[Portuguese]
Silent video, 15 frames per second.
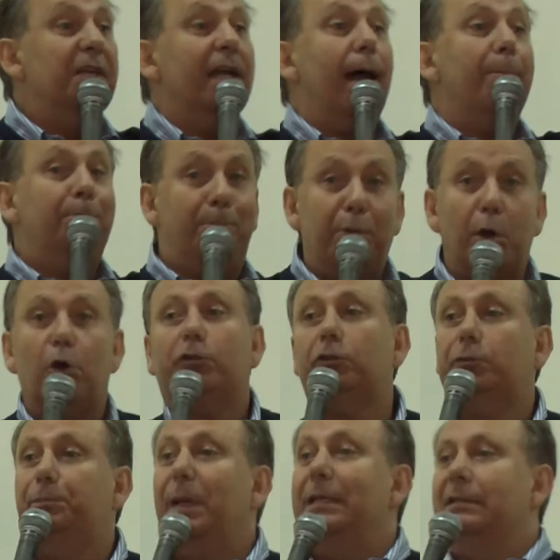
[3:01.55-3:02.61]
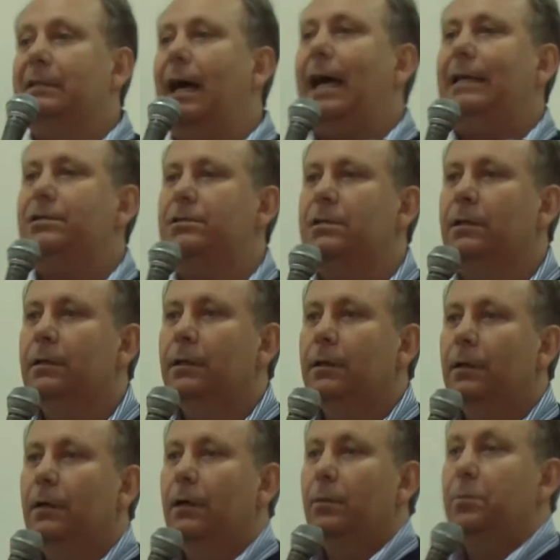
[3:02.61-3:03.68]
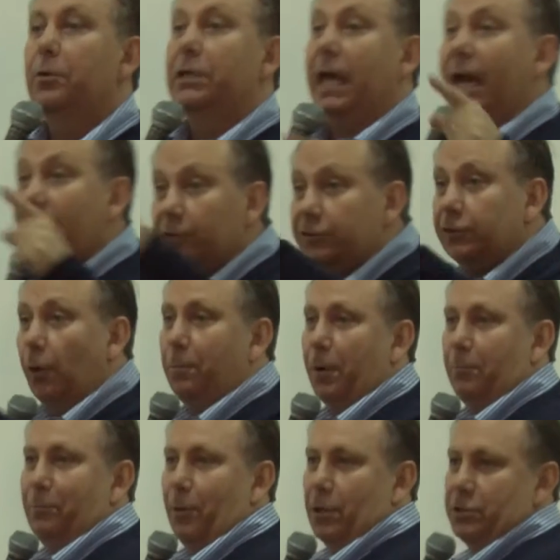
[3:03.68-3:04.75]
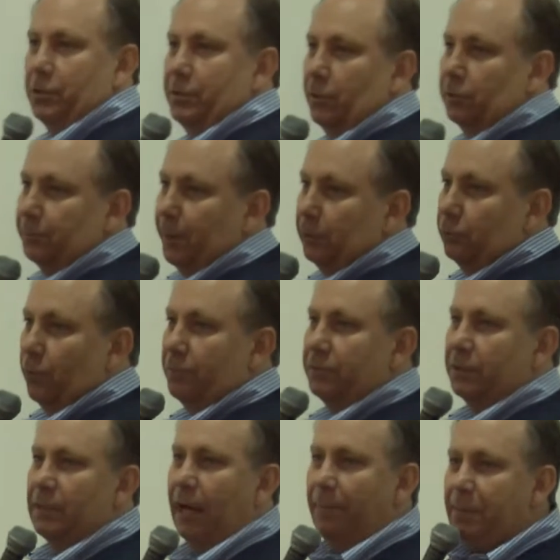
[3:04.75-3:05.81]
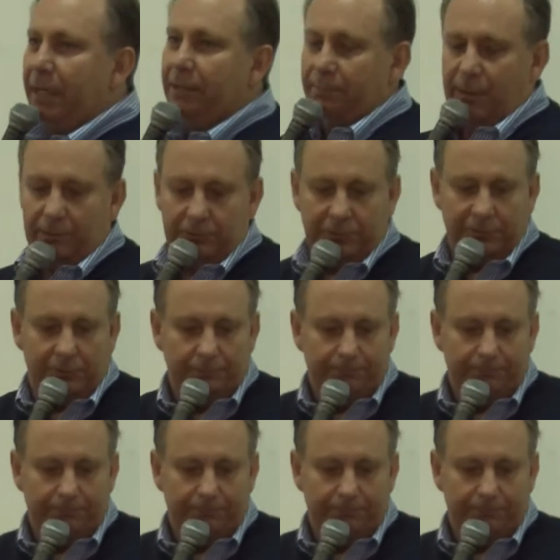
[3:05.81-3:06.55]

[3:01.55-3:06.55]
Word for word: terá prosperidade. Porque esse é o propósito de Deus para a sua vida. Amém, irmãos?